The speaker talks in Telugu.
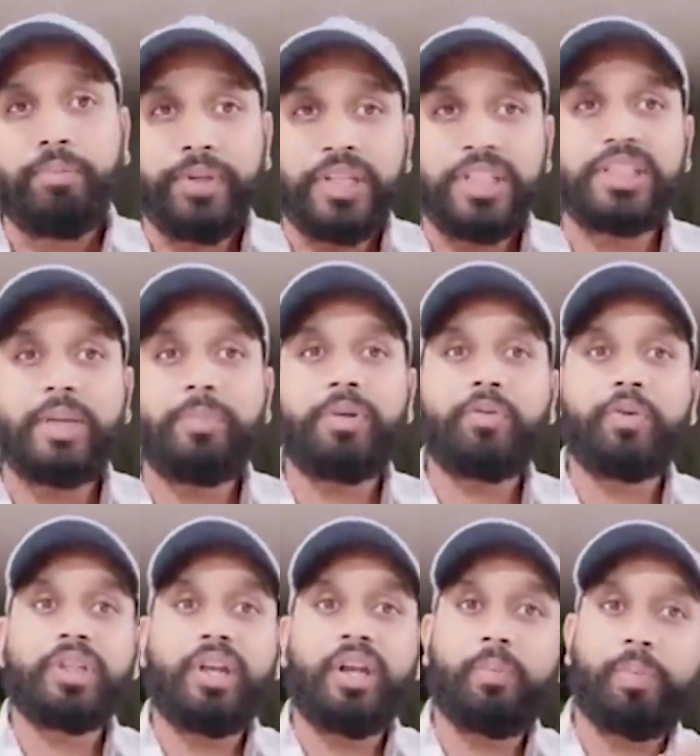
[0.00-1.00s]
బీజేపీ
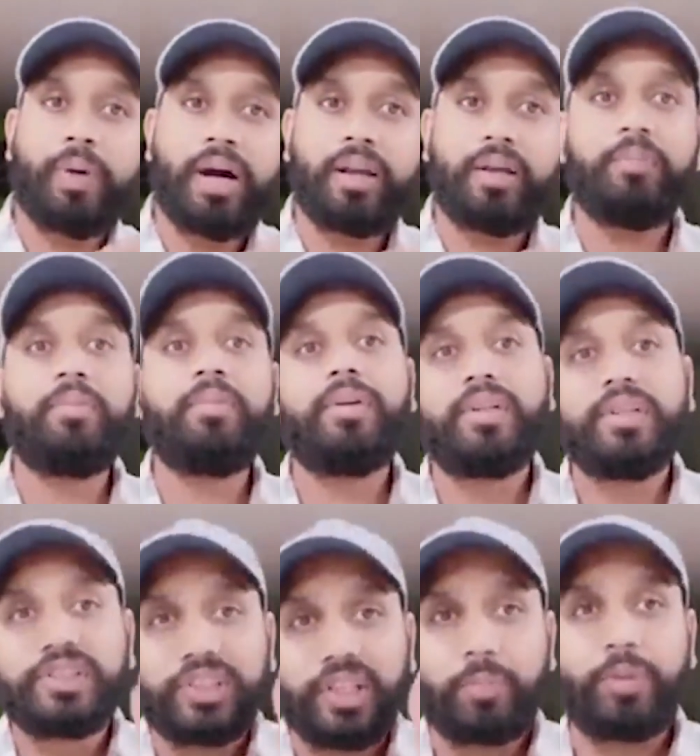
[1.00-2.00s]
వదిలిన బాణం
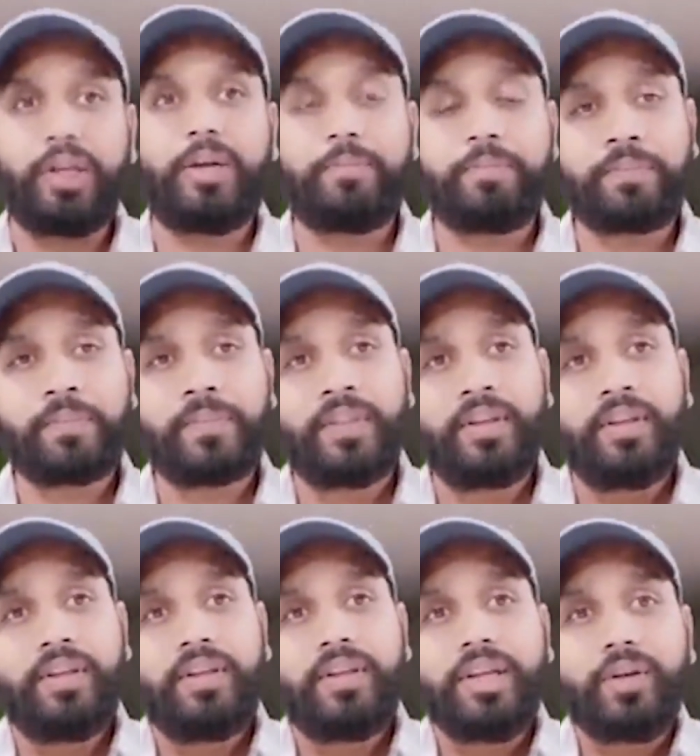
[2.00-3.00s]
షర్మిల
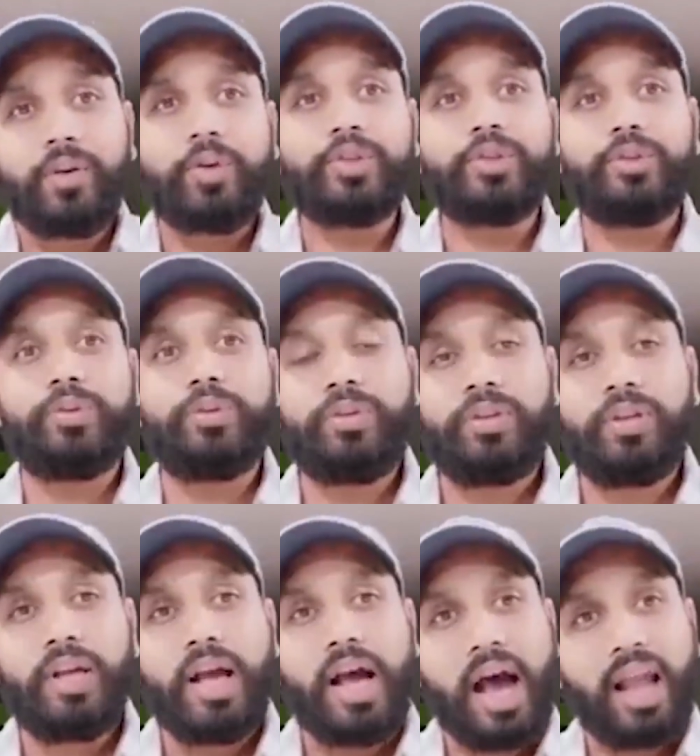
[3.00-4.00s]
ఈరోజు
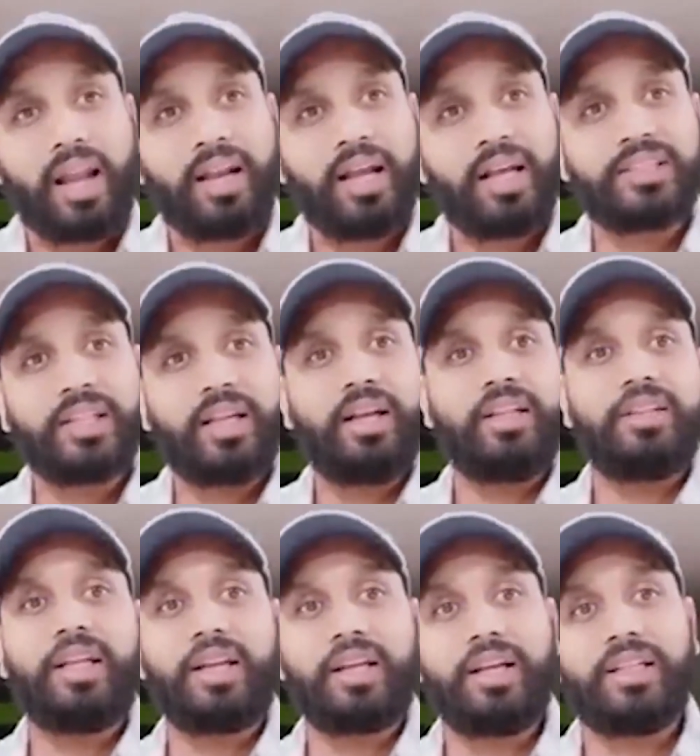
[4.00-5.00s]
అన్నా చెల్లెలు
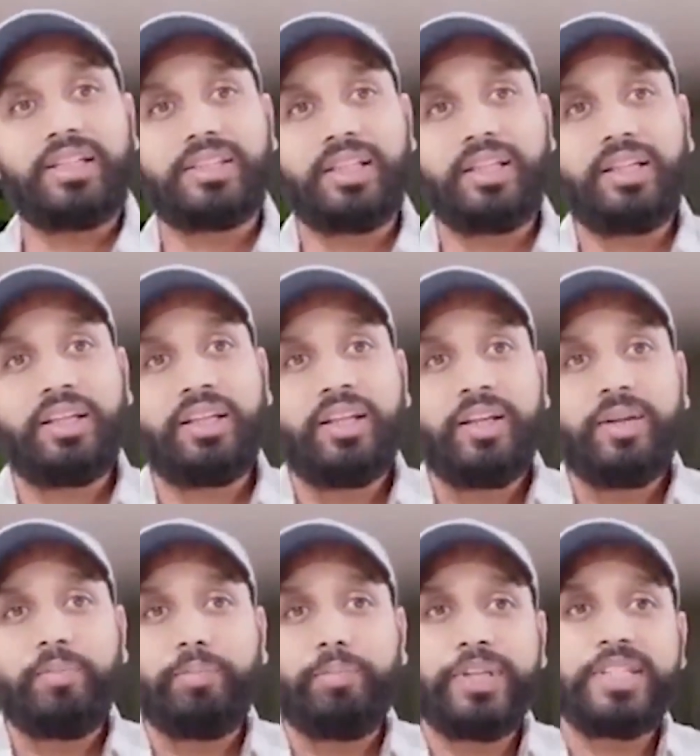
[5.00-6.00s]
ఇద్దరు కలిసి
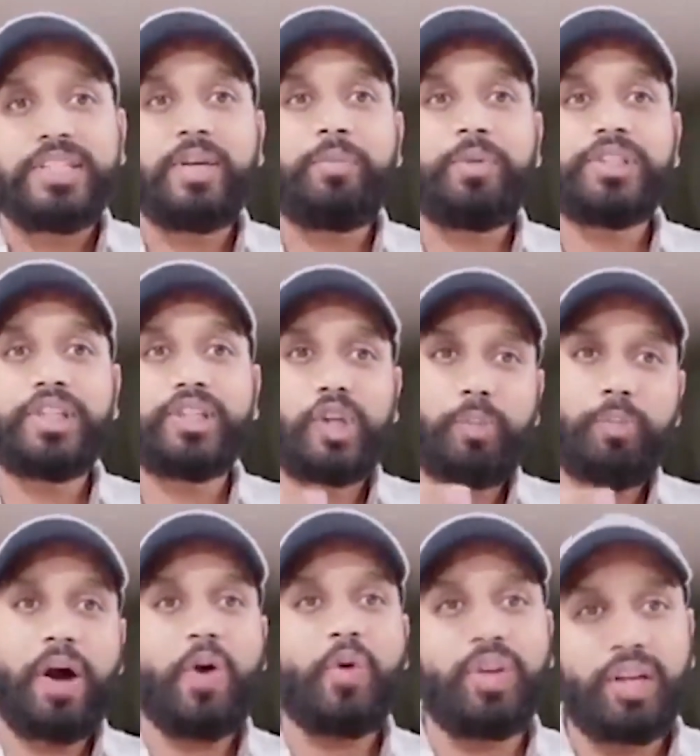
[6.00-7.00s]
బీజేపీ చేతిలో
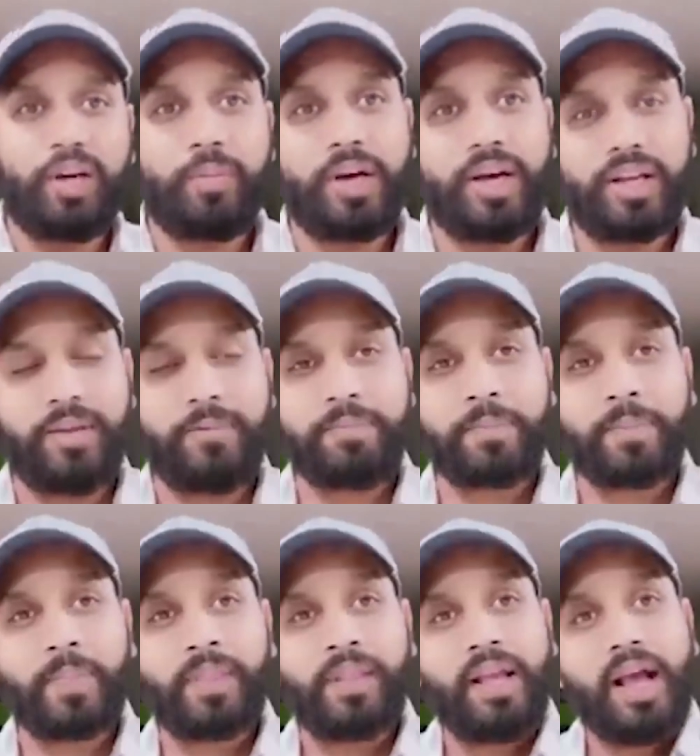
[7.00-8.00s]
పాములుగా మారి
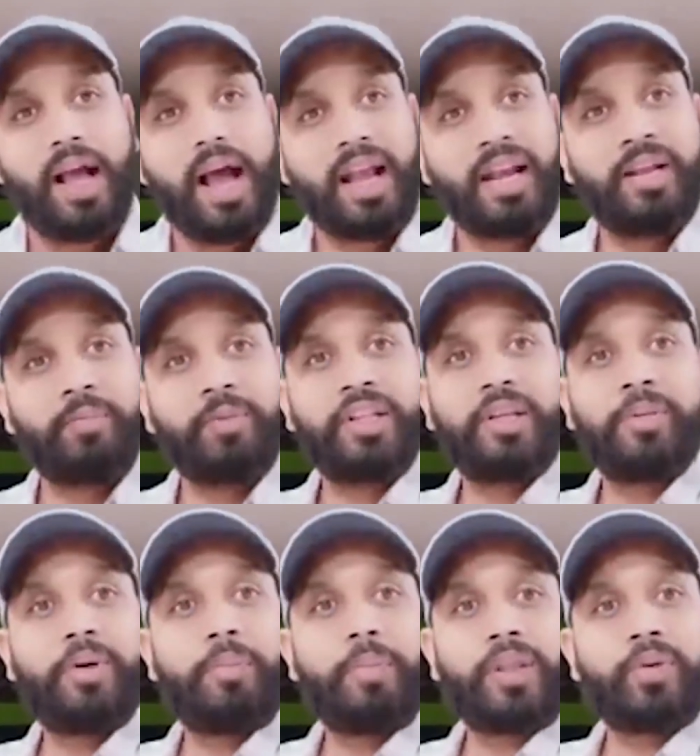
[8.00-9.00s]
అన్న
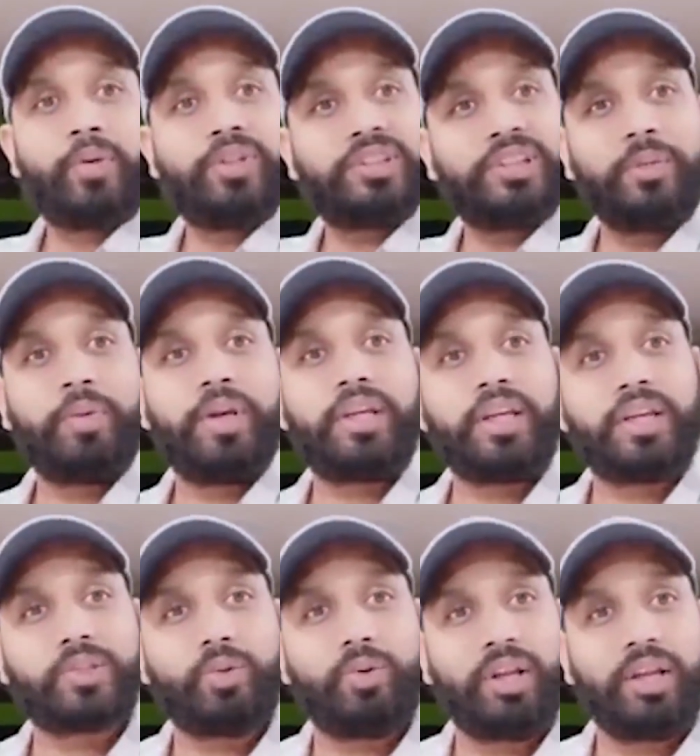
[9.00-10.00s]
మీదేమో పదకొండు సిబిఐ
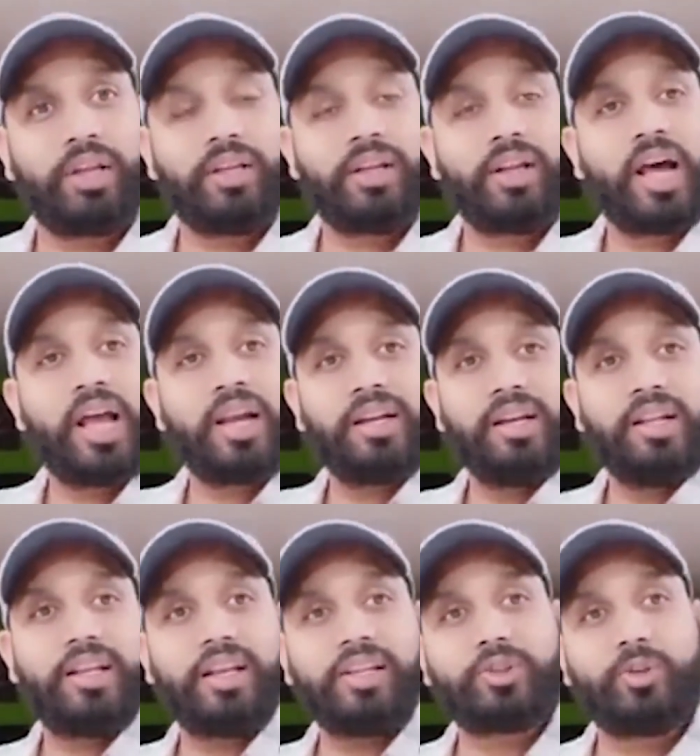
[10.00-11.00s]
కేసులు ఉన్నాయి నాలుగు ఈడీ
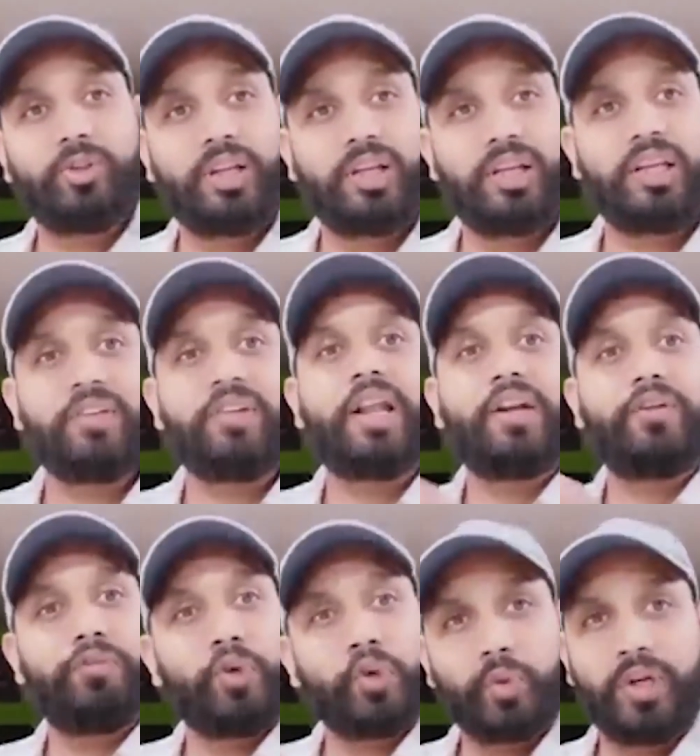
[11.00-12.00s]
కేసులు ఉన్నాయి ఇరవై
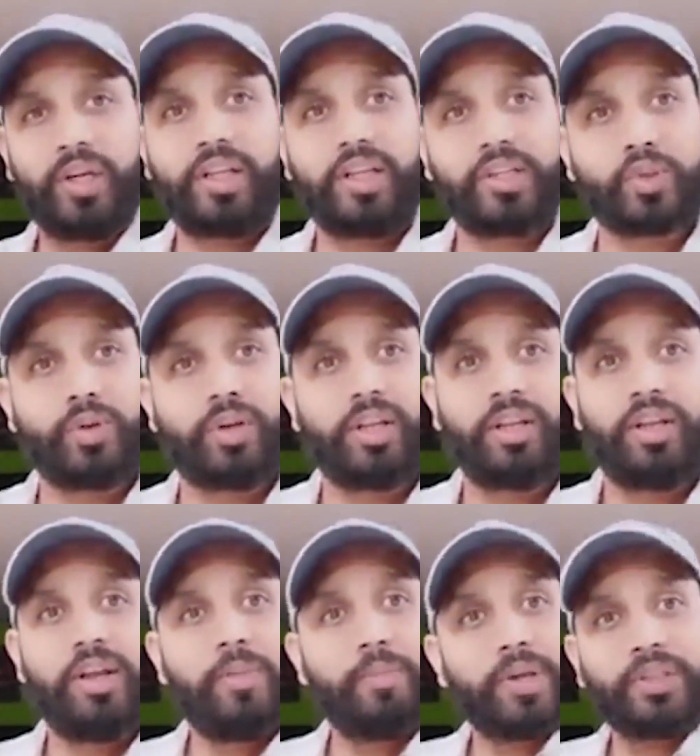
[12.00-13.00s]
నాలుగు ఫోర్ ట్వంటీ కేసులు ఉన్నాయి
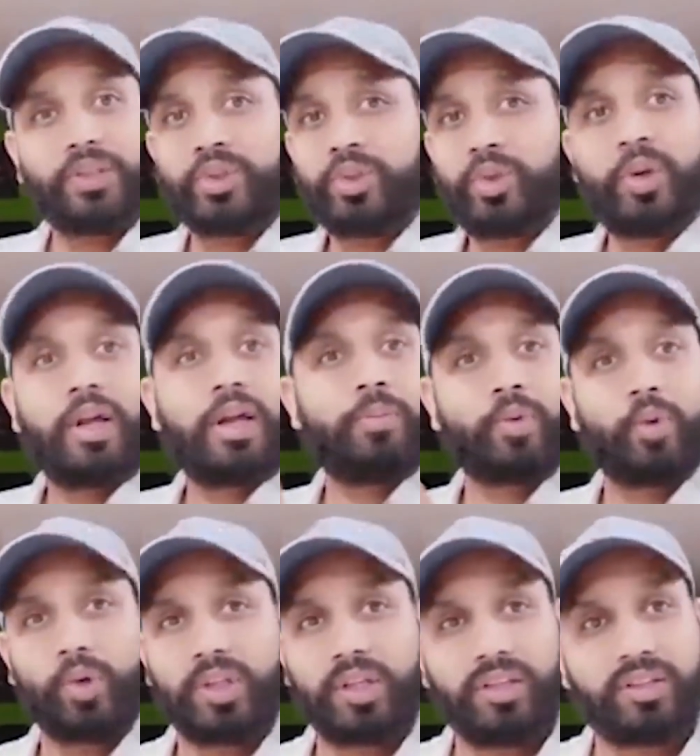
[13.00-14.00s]
ప్రతి శుక్రవారం
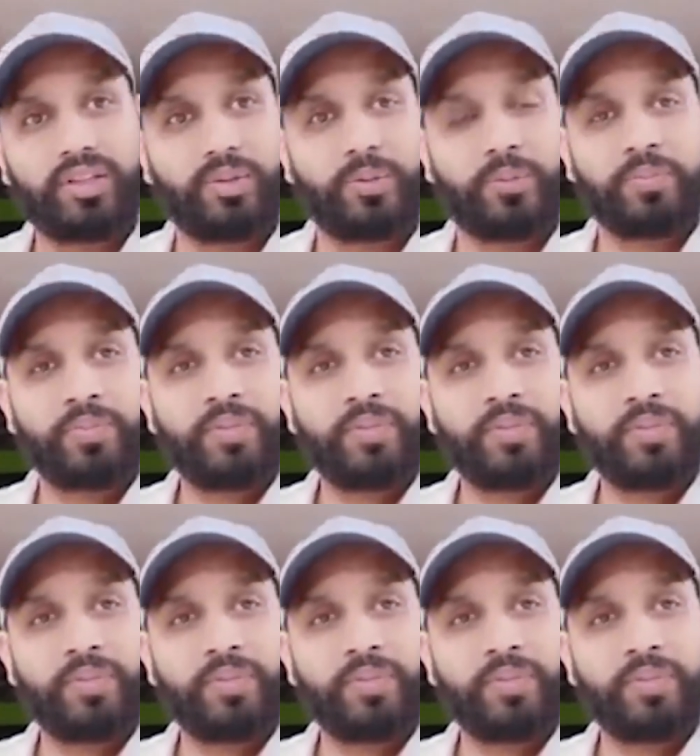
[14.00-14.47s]
కోర్టుకెళ్తాడు